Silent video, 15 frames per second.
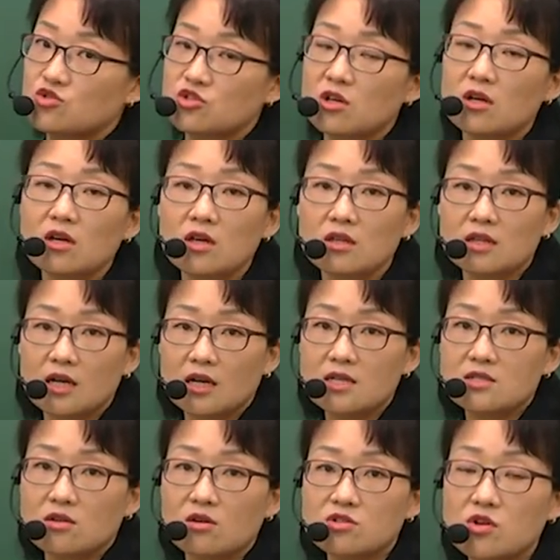취향에
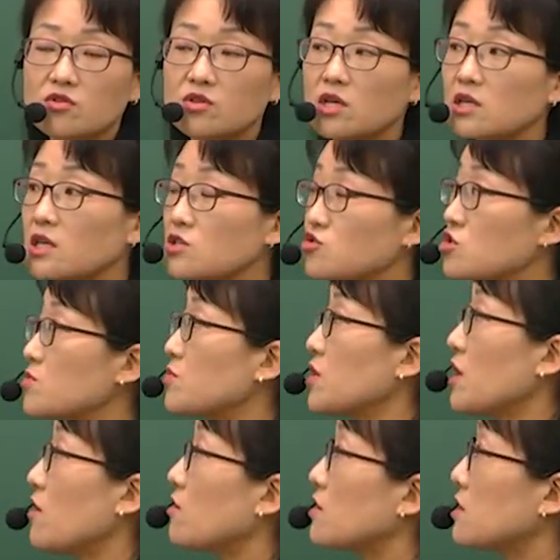따라서 선택을 해 주시면
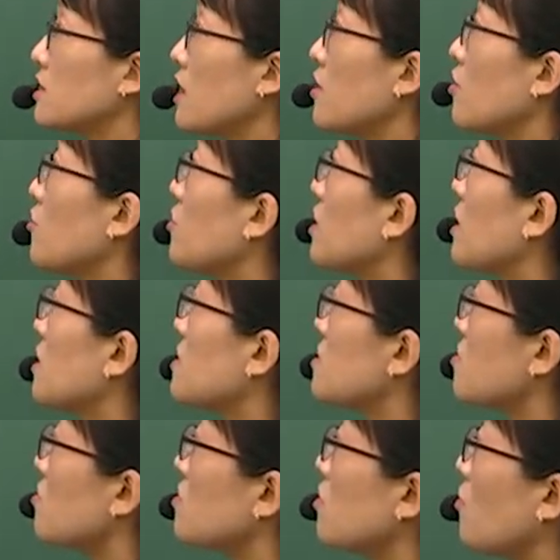돼요. 크게
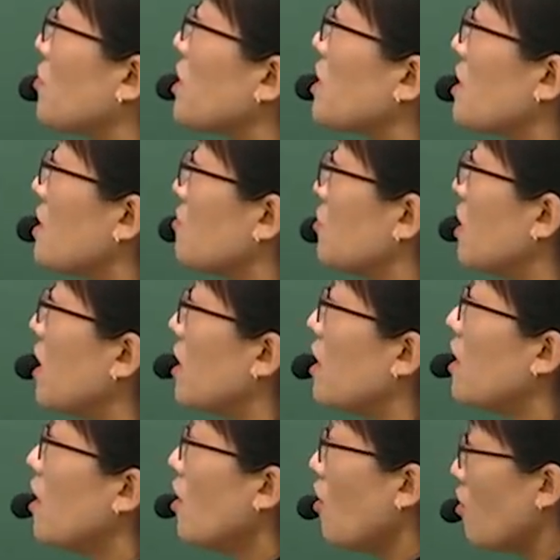연계성은 없기 때문에
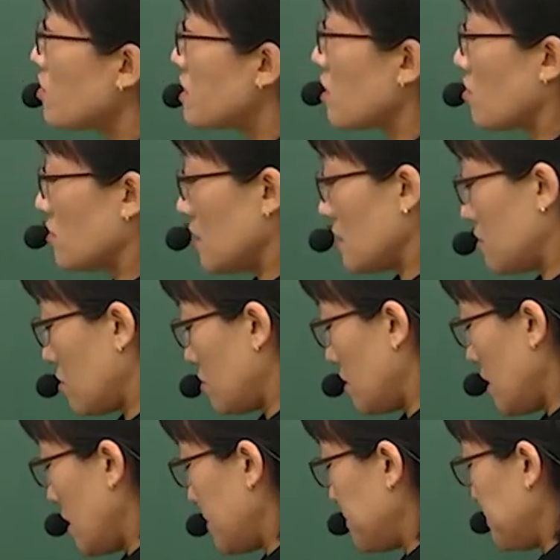어쨌거나
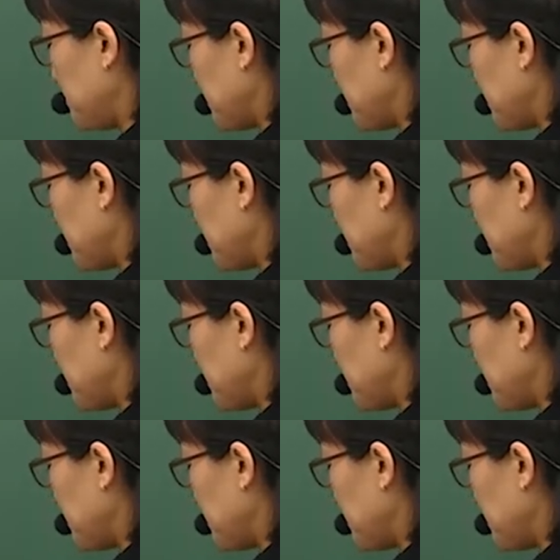그런데